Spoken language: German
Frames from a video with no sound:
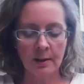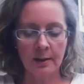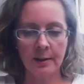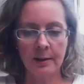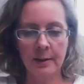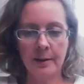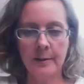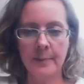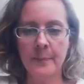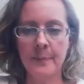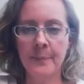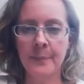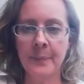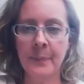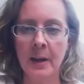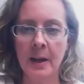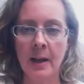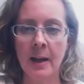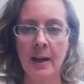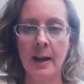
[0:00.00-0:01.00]
Ähm,
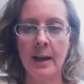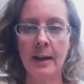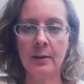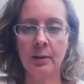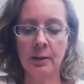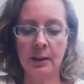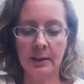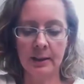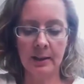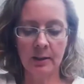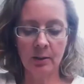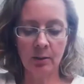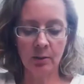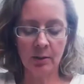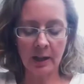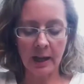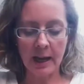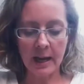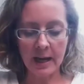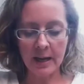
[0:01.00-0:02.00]
also das sind so
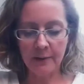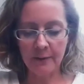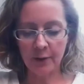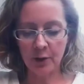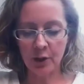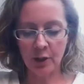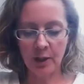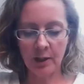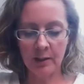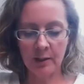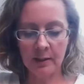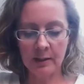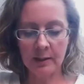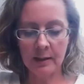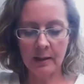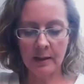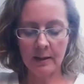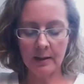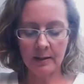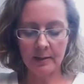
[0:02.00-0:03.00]
drei
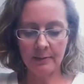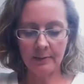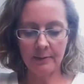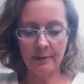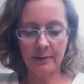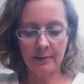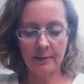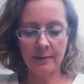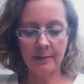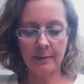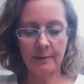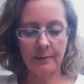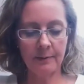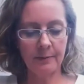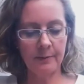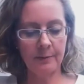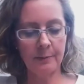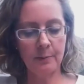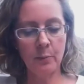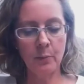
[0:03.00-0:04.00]
verschiedene
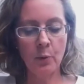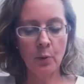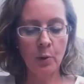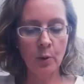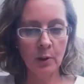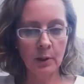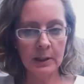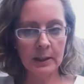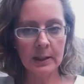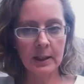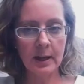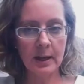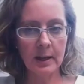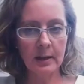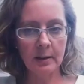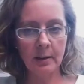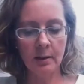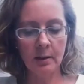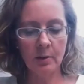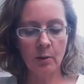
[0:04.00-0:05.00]
äh,
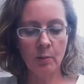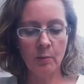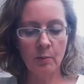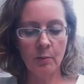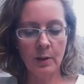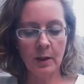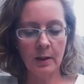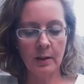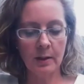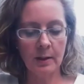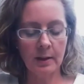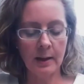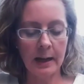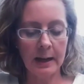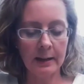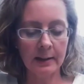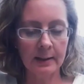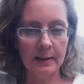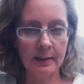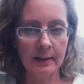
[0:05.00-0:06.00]
Möglichkeiten, um in
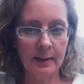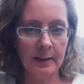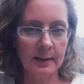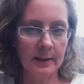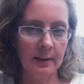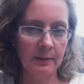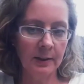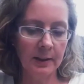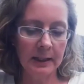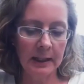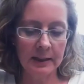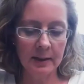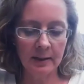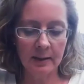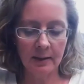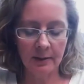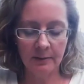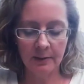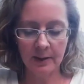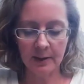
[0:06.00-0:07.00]
Aktien als
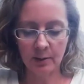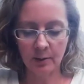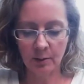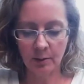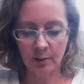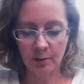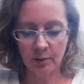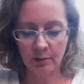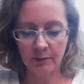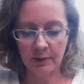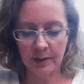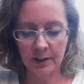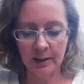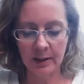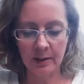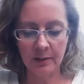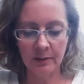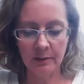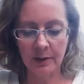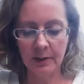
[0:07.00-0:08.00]
Dividendeninvestor zu
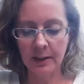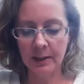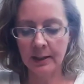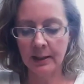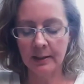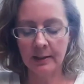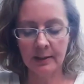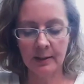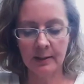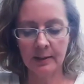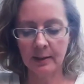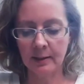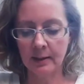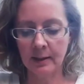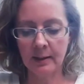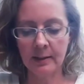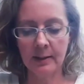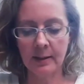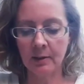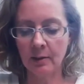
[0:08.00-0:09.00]
investieren, finde ich ganz
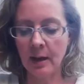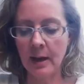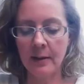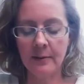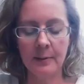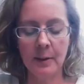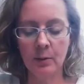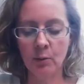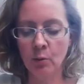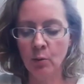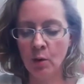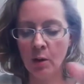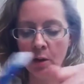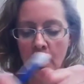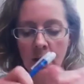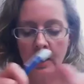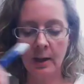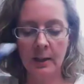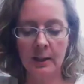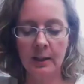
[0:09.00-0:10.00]
interessant. Also einmal nur
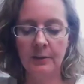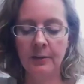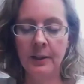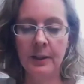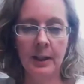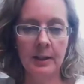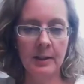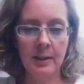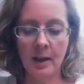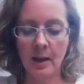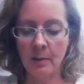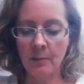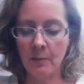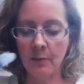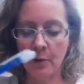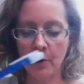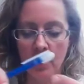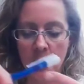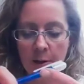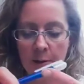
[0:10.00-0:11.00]
Dividende haben
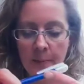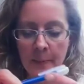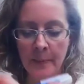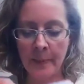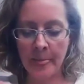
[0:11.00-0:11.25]
wollen,